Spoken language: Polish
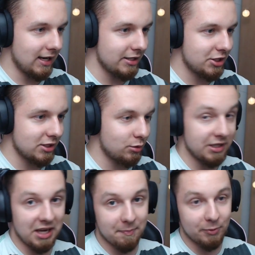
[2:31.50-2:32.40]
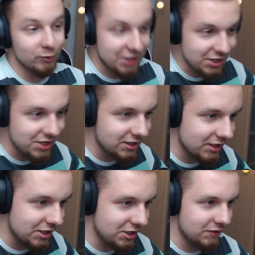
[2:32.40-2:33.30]
klan Chest, który nie był 10
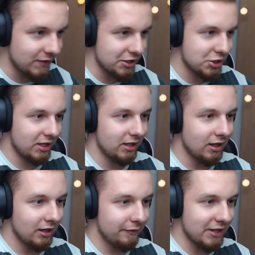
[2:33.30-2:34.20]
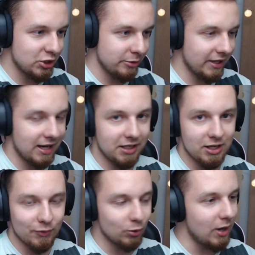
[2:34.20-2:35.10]
na 10 w naszej, w naszym
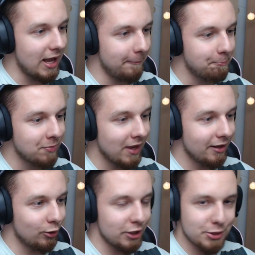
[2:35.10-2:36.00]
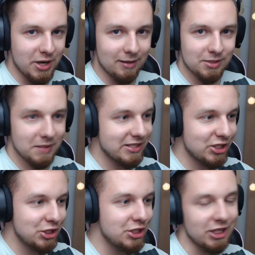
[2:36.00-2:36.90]
klanie i w ogóle... Odeszło, nie wiem, chyba
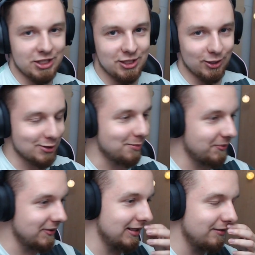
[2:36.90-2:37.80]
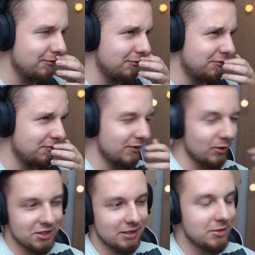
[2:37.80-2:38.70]
z 30 osób e,
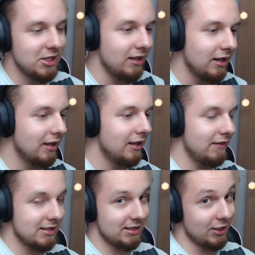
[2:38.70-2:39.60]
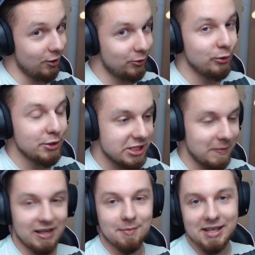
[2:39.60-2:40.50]
któryś tam dzień, więc no, duże
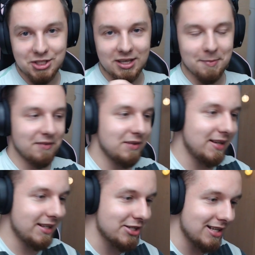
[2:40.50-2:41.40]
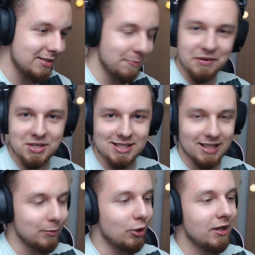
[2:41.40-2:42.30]
zmiany. Mieliście naprawdę wielkie szanse, pierwszy raz
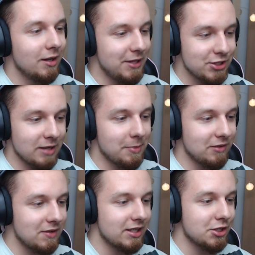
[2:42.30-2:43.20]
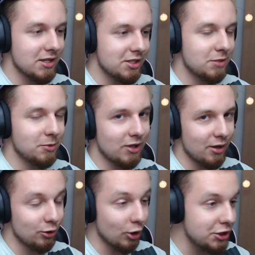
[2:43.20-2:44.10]
tak było, mieliście naprawdę wielkie szanse, żeby do
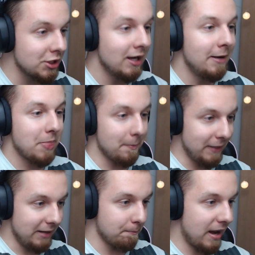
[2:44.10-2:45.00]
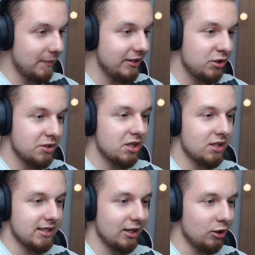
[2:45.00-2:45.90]
klanu dojść. My mamy
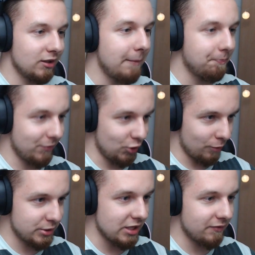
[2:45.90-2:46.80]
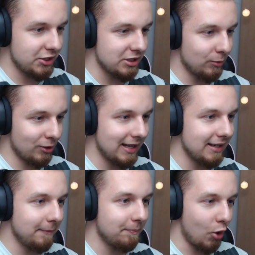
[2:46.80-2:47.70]
1400 golda, dobrze, 20
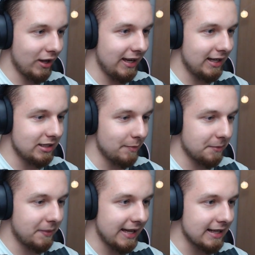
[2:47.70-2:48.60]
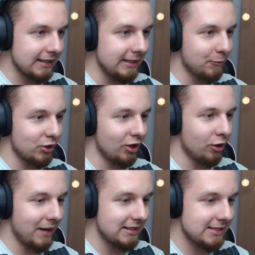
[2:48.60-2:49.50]
mortari, ok, elite barbarianki, do
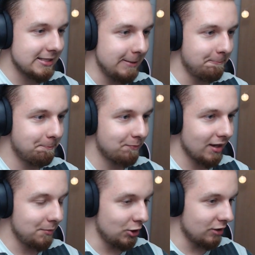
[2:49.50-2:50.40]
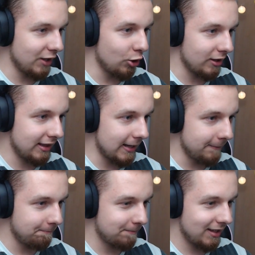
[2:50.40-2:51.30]
tego batsy, minowa
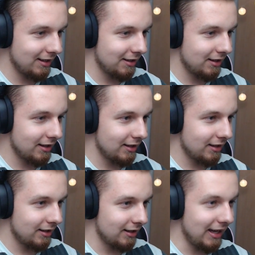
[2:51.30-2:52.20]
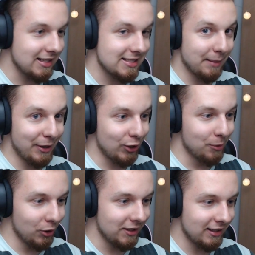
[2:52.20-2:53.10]
horda. Ej, same
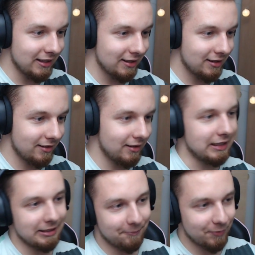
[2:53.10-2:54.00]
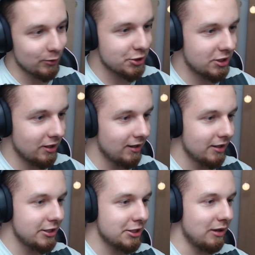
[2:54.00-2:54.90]
komony! A, już się
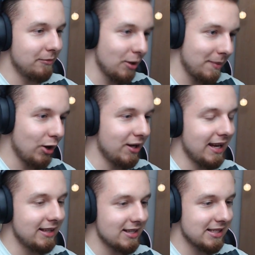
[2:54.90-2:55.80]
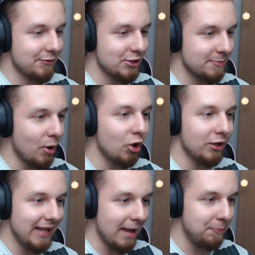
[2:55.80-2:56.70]
cieszyłem. Dobra, Hogrider zawsze
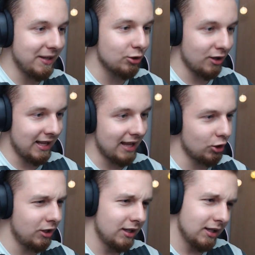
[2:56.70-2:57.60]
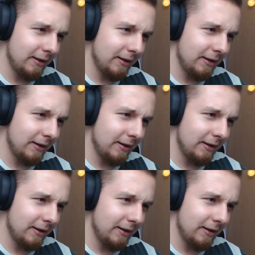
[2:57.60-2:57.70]
spoko i Epic Tornado